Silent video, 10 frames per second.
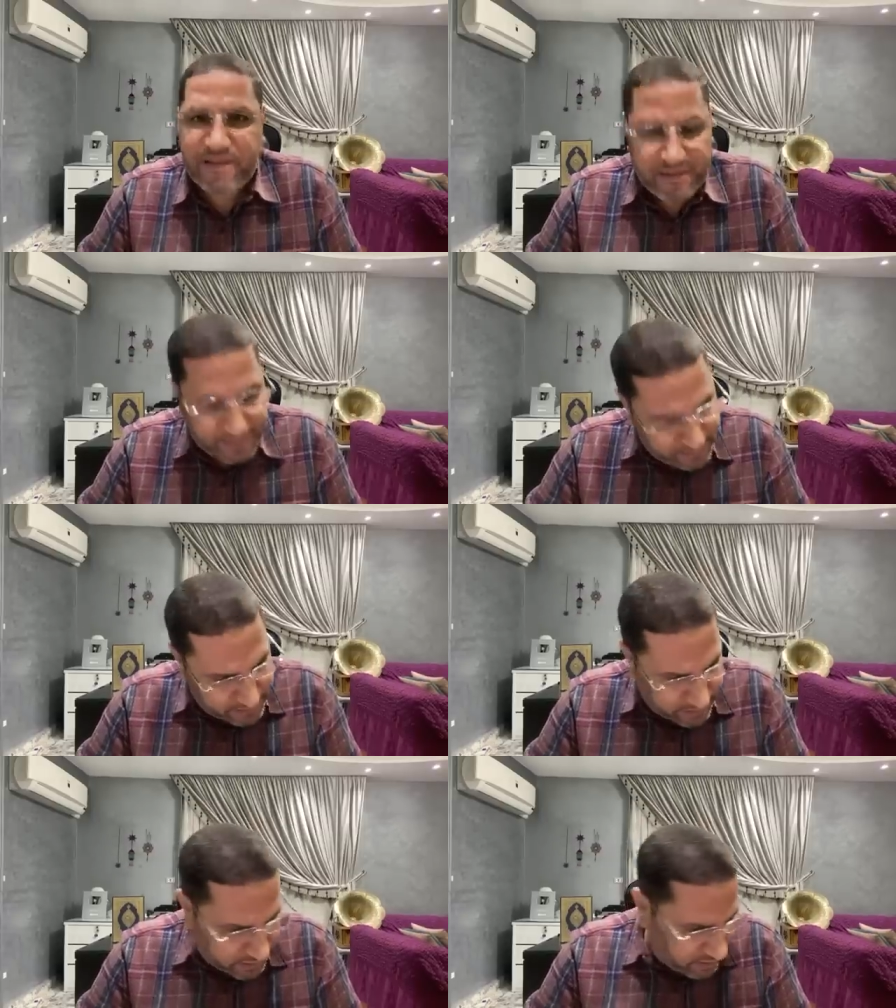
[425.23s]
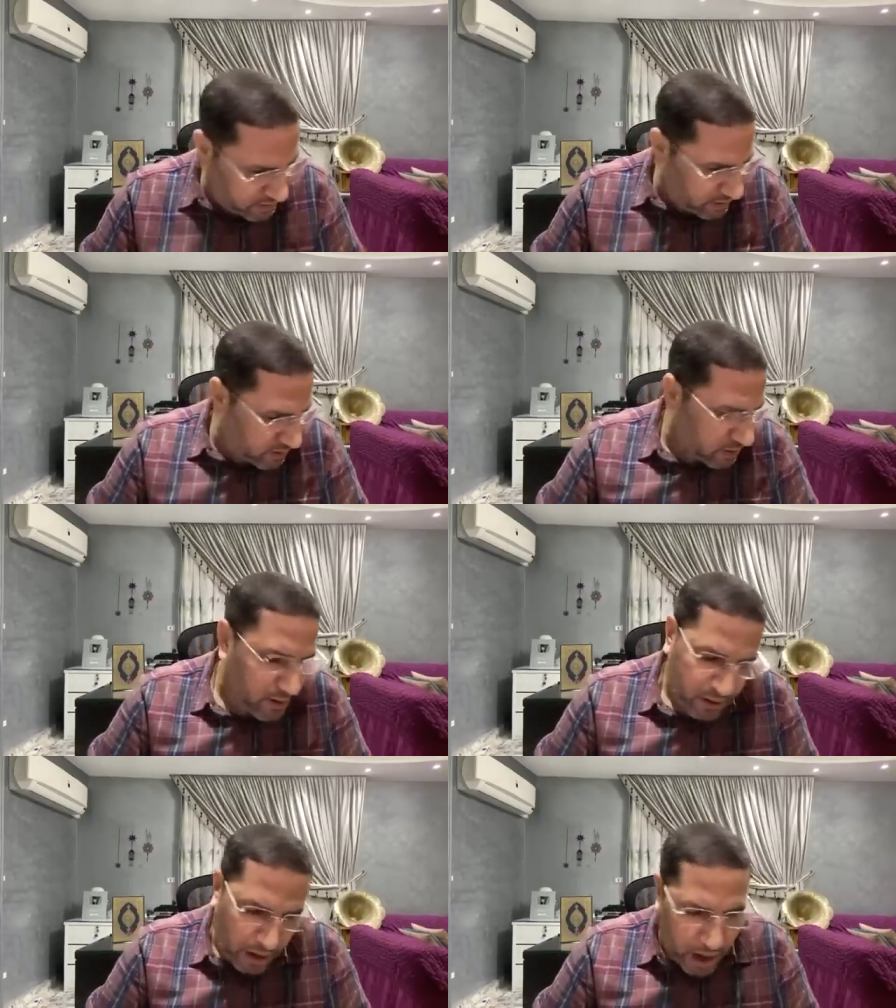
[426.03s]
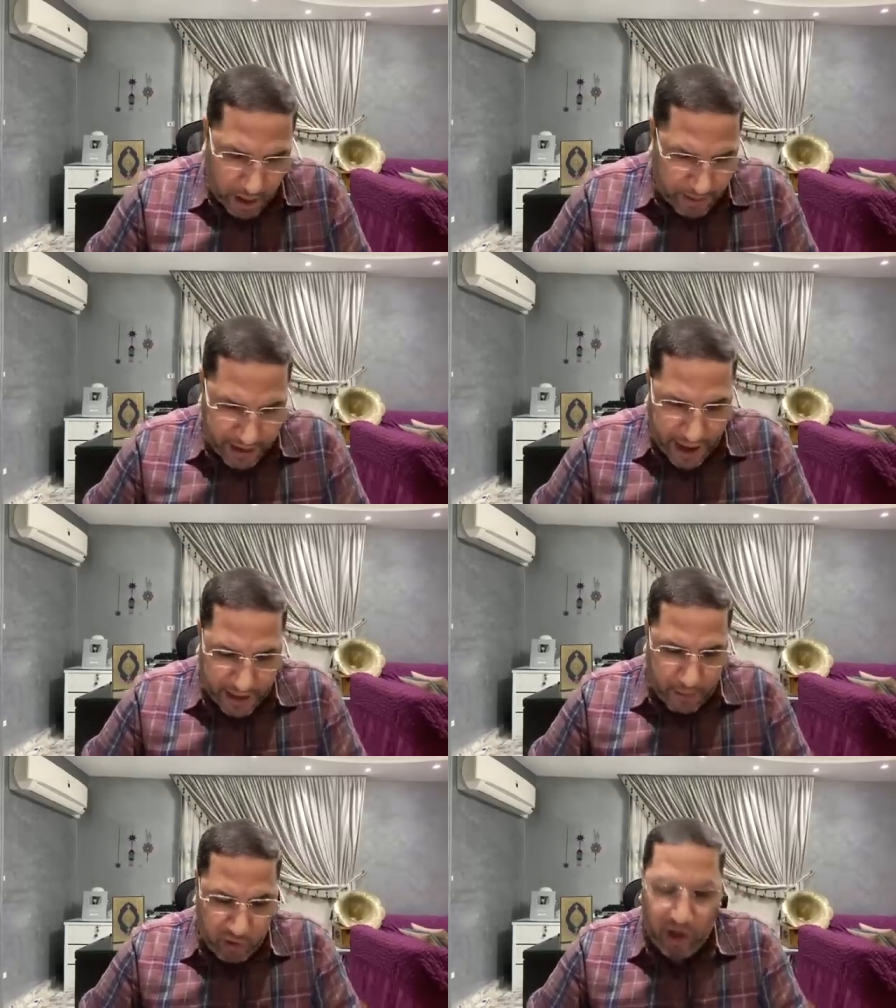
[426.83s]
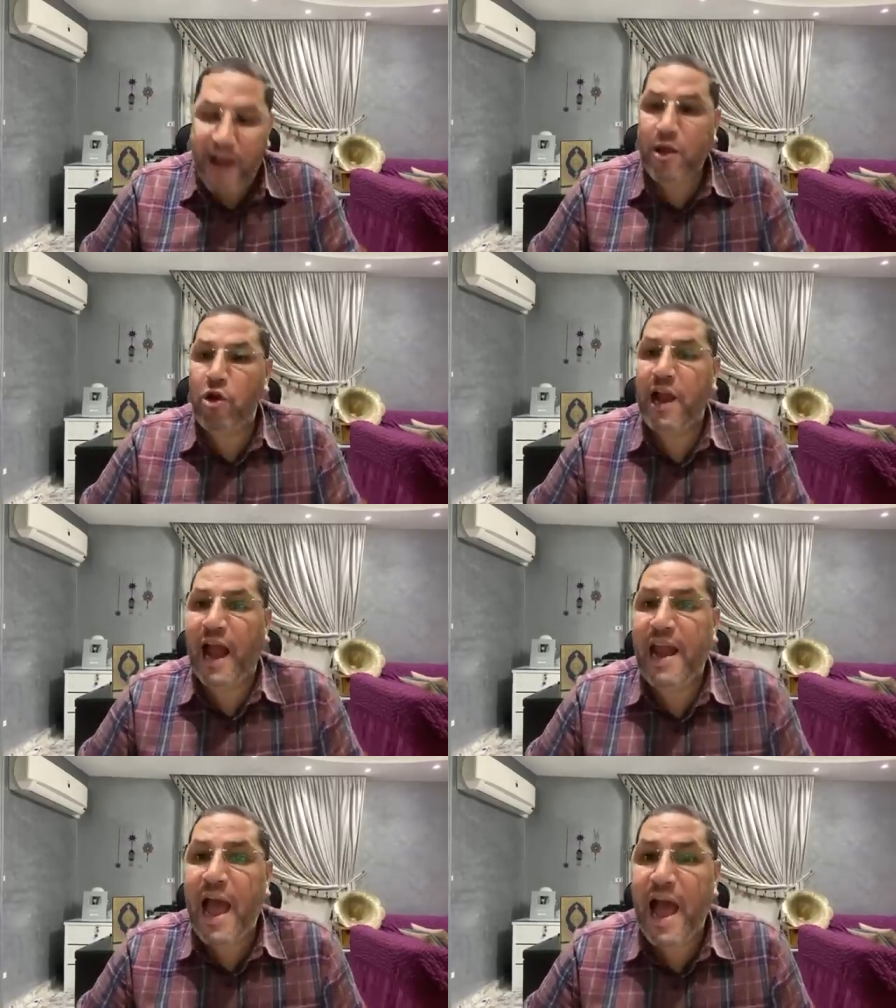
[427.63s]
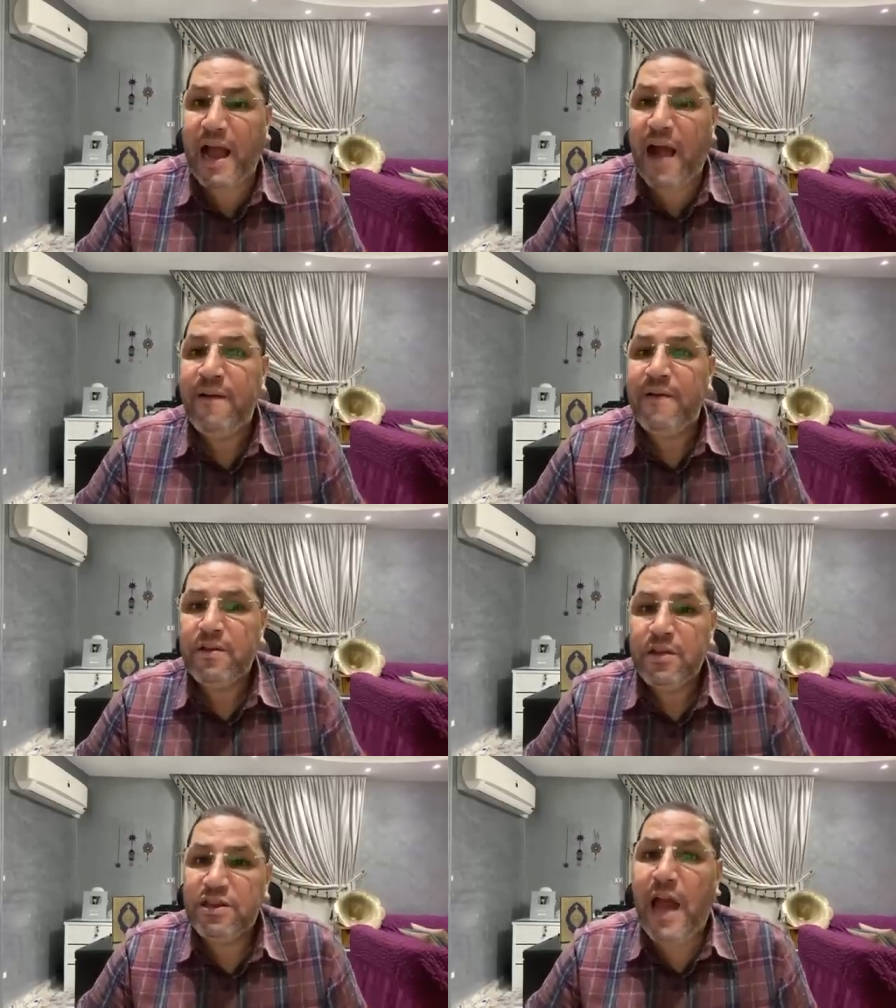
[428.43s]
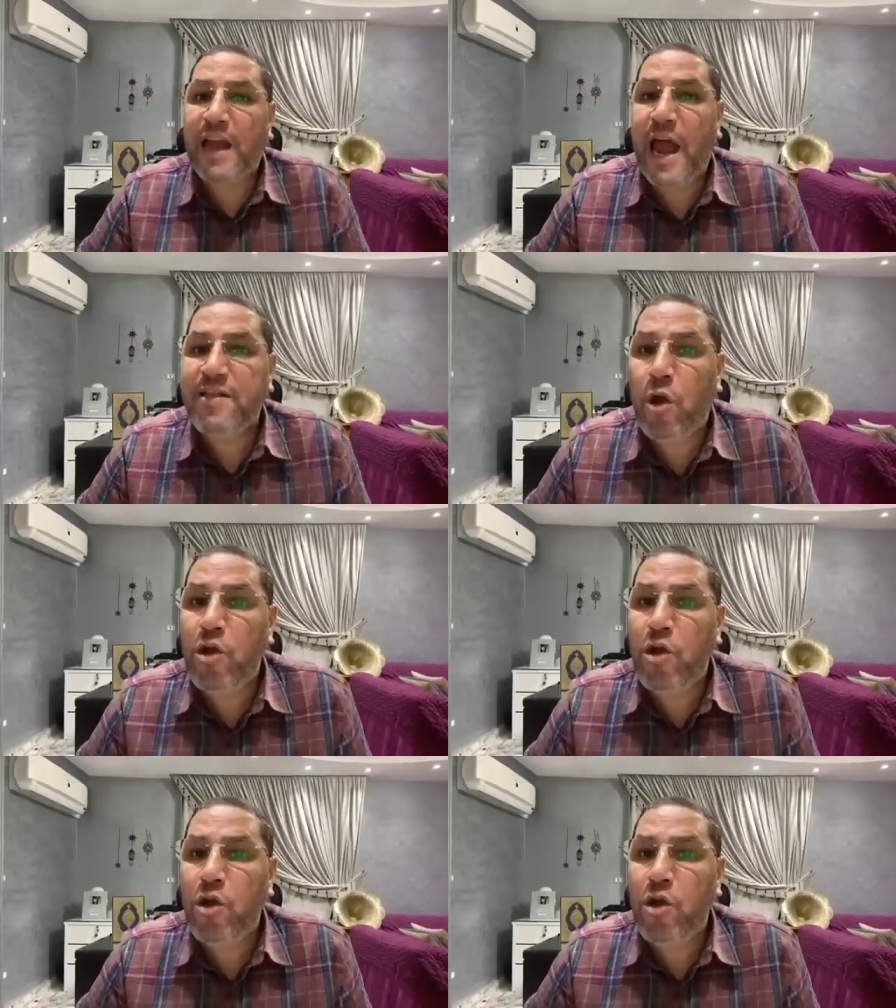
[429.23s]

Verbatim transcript: لا يمكن حد جدا محترم انها تعمل كده اه يعني بص عايز اقول لك على حاجه لا يمكن يعني عايز